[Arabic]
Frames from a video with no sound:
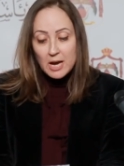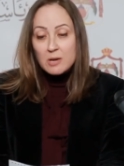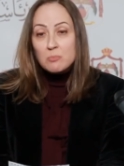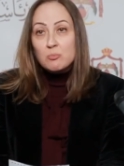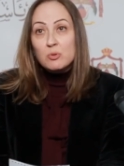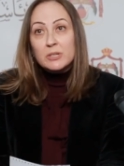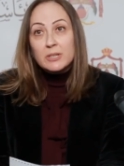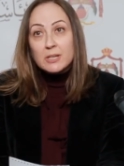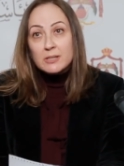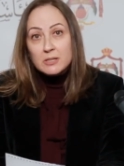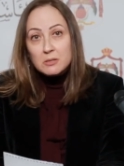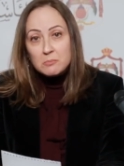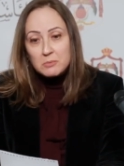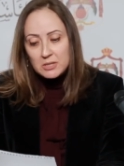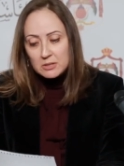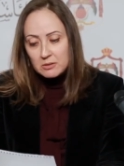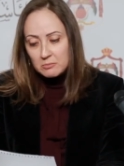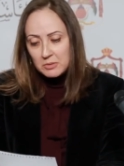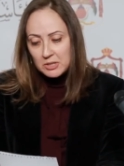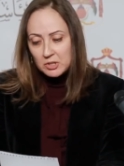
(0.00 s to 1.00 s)

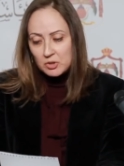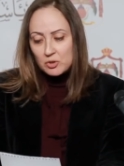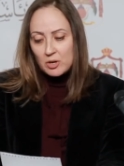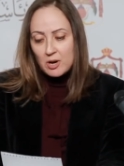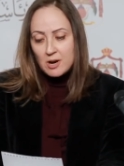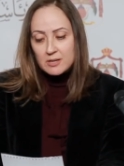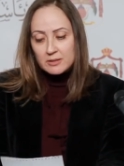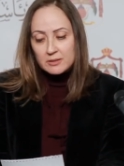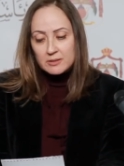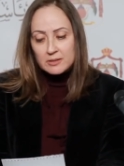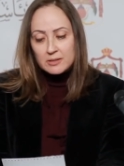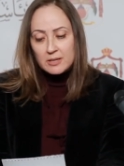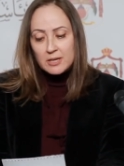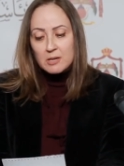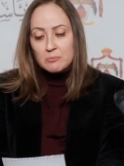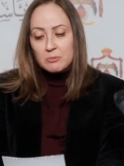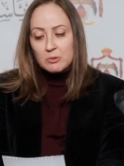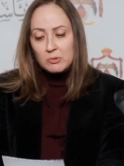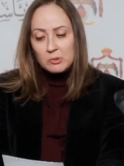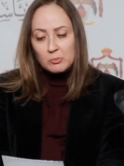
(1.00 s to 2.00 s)
الملتزمين بإجراءات
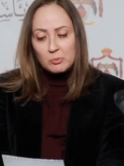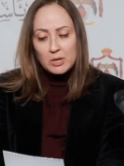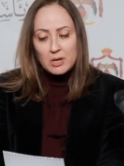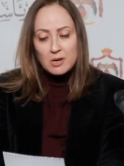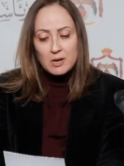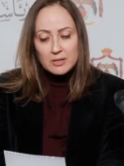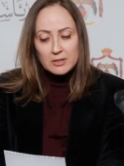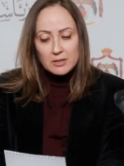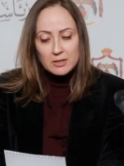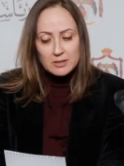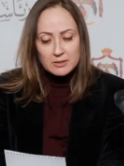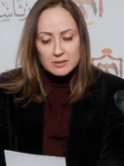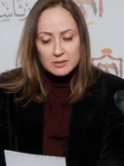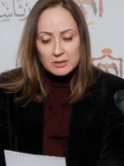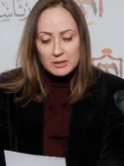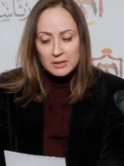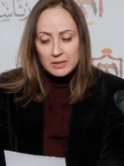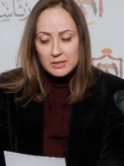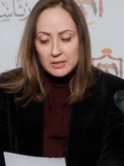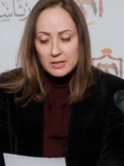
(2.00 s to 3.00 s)
السلامة والوقاية
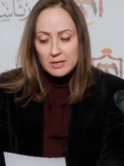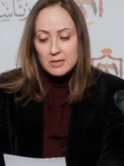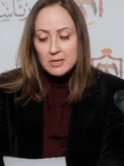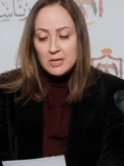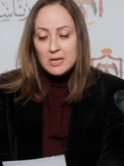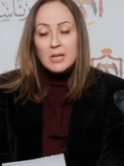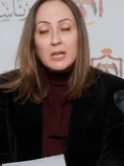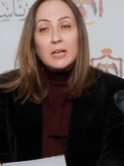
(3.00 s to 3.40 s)
الصحية